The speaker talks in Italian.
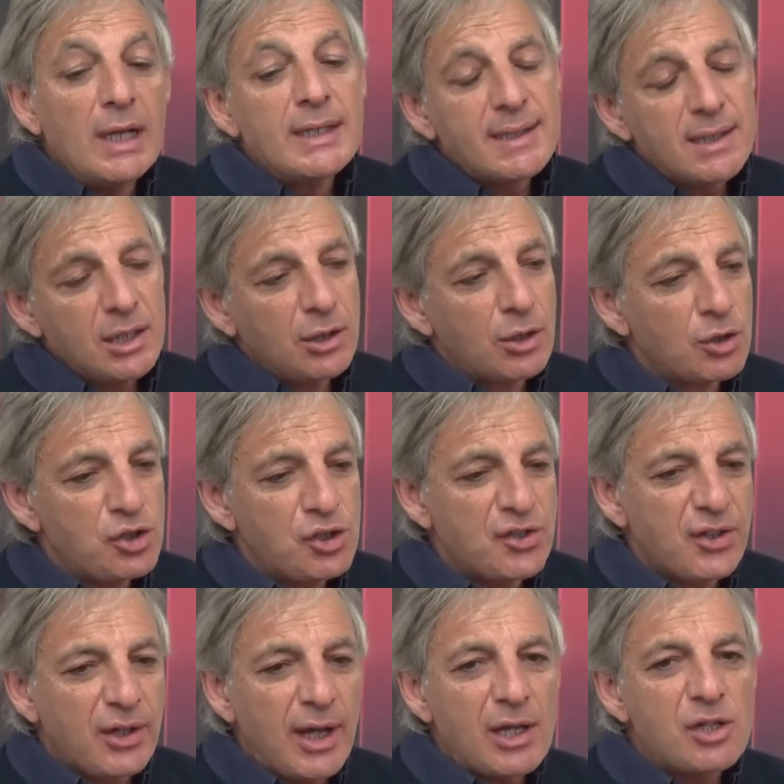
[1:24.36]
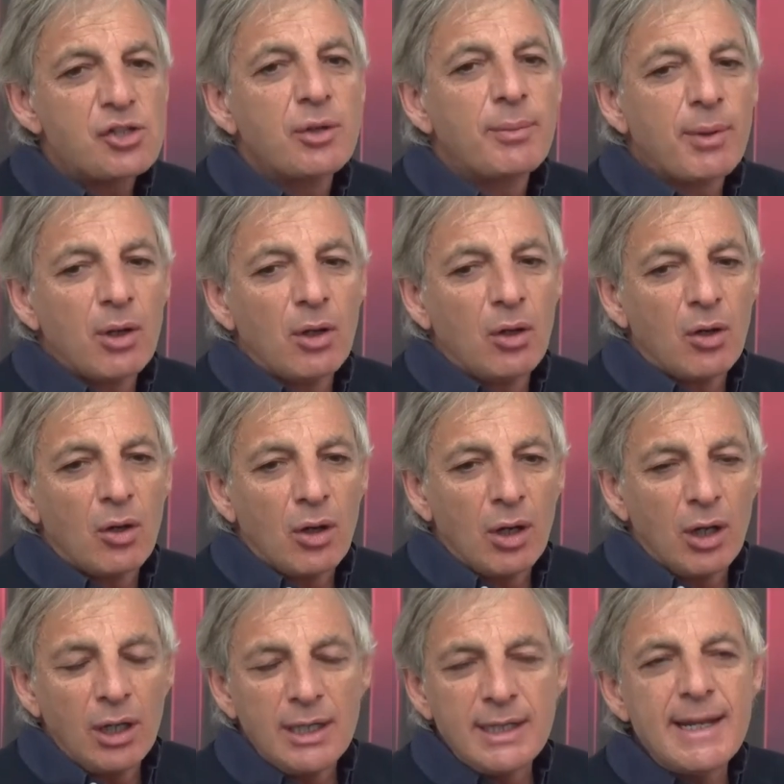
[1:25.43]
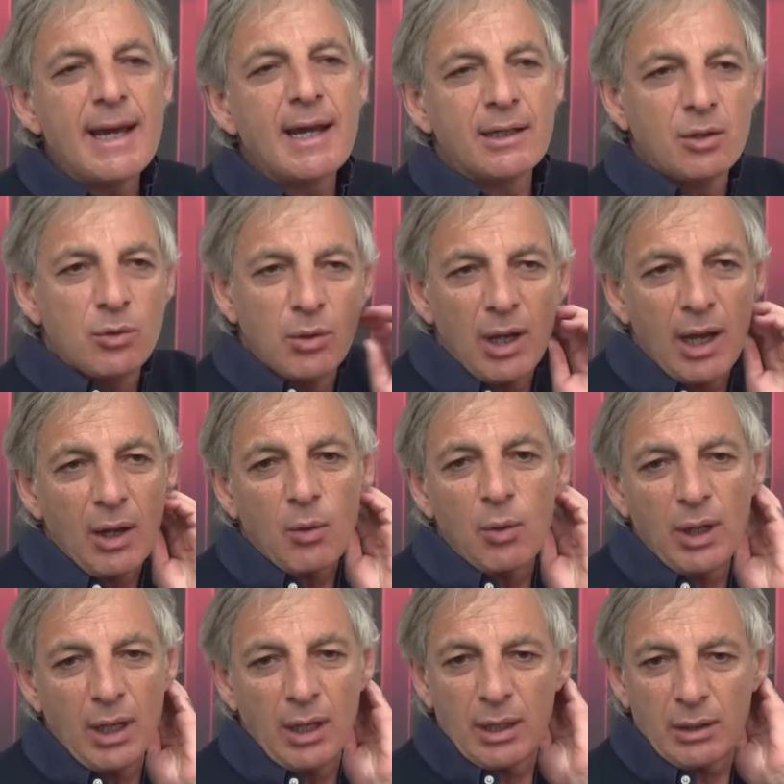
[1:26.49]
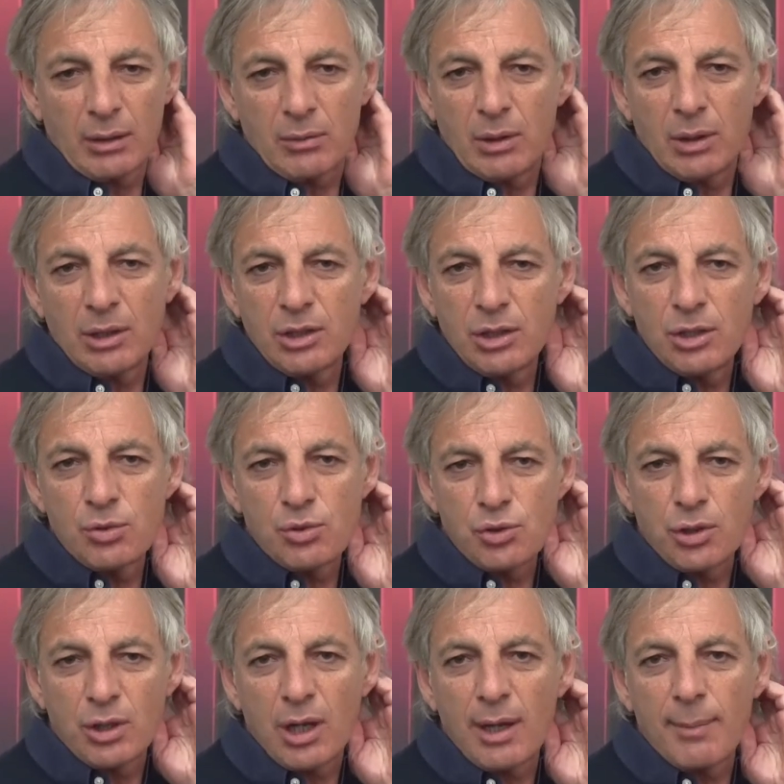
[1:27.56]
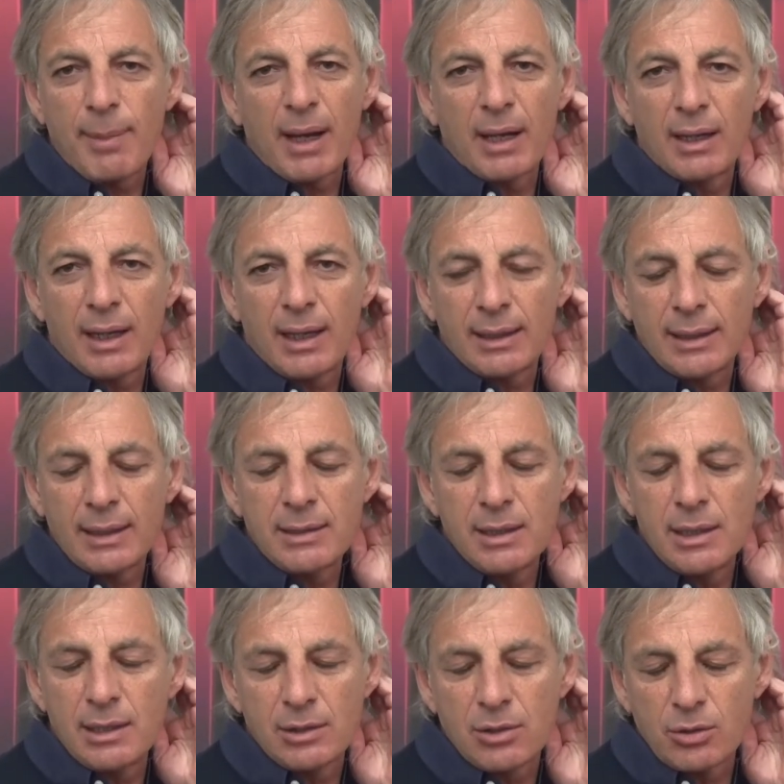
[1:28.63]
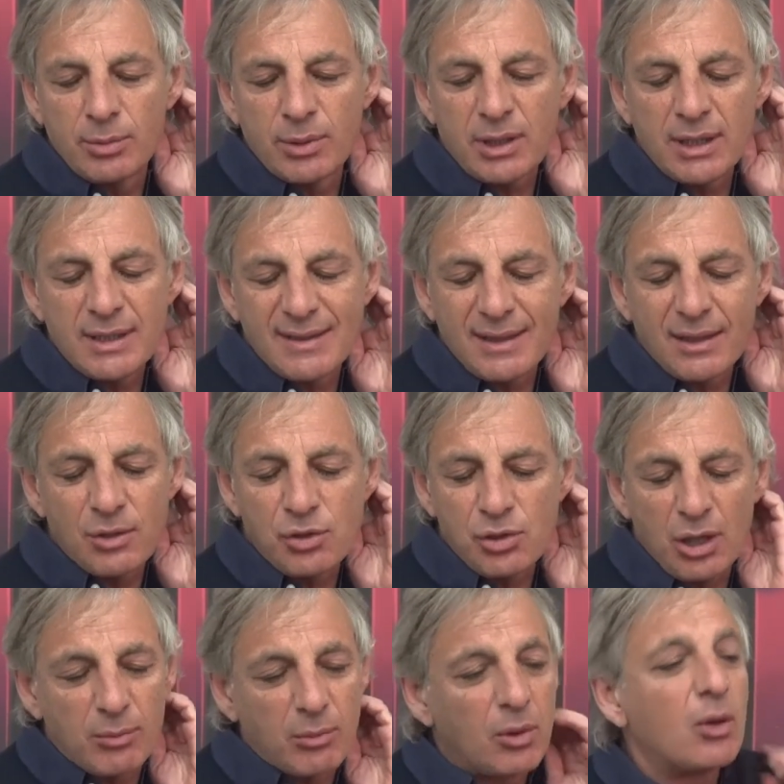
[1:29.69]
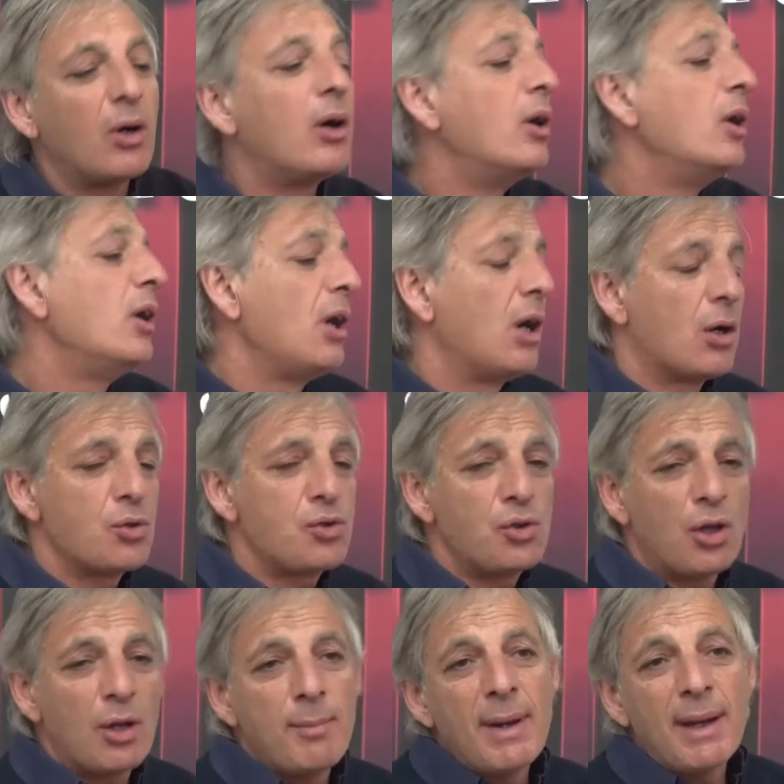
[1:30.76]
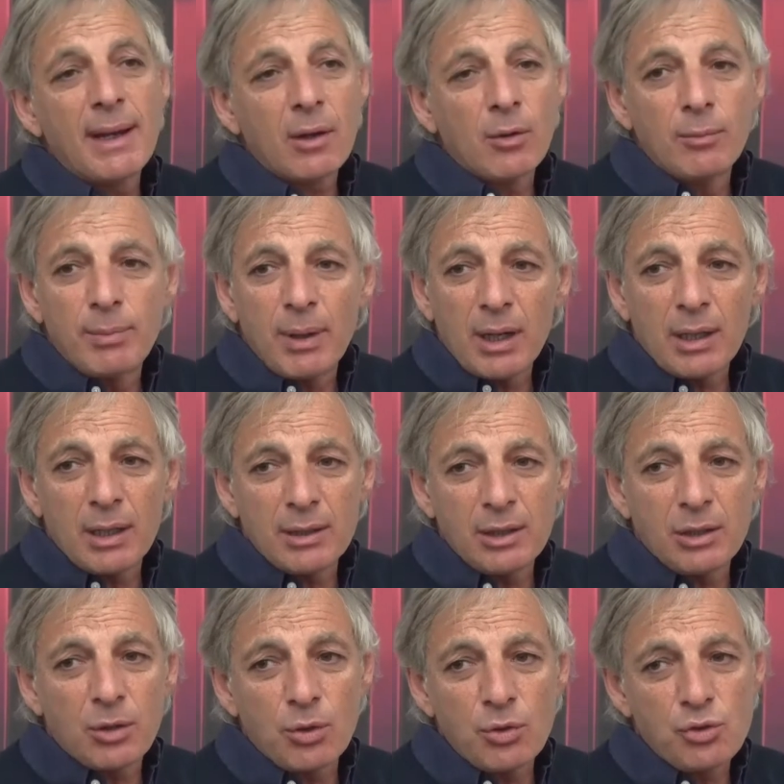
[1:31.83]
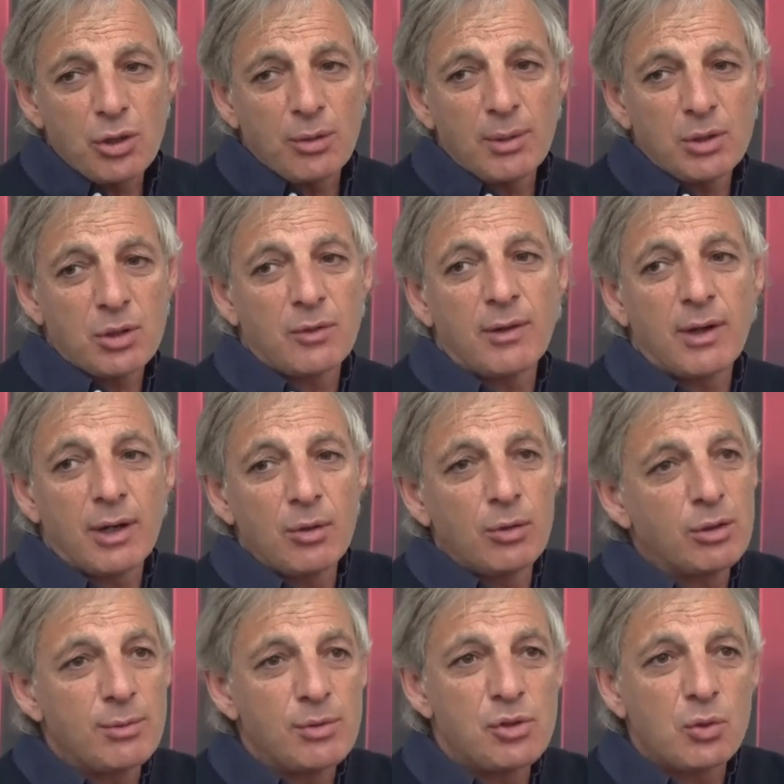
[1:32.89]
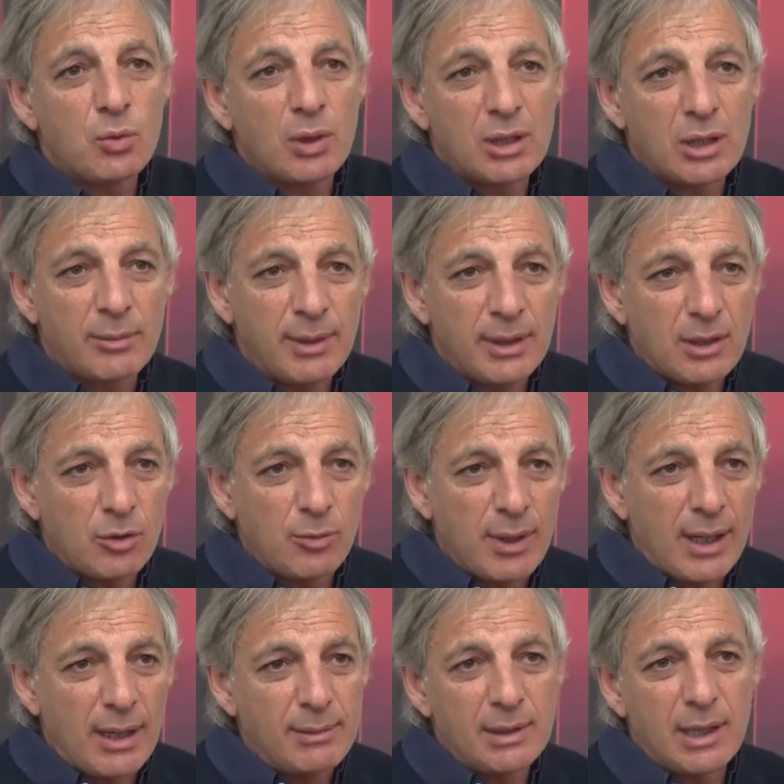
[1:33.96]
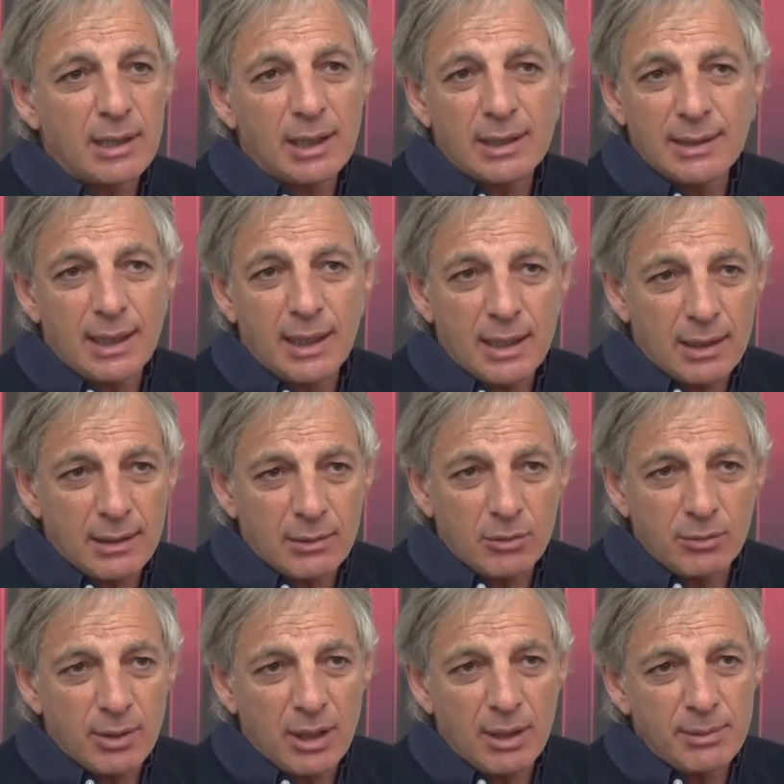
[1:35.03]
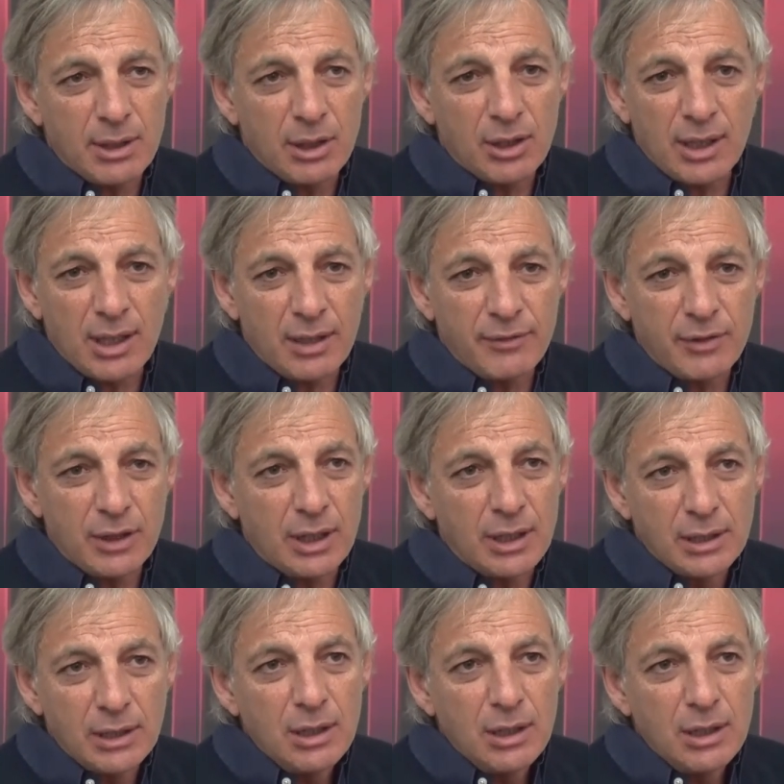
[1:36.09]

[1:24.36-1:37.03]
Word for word: Sì, non ci si riesce, però l'idea di cui è quella, è quella di uscire palla da dietro, perché se riusciamo a uscire bene con palla da dietro riusciamo a trovare gli ultimi 50 metri come è capitato a Tanato, come è capitato a Gravina.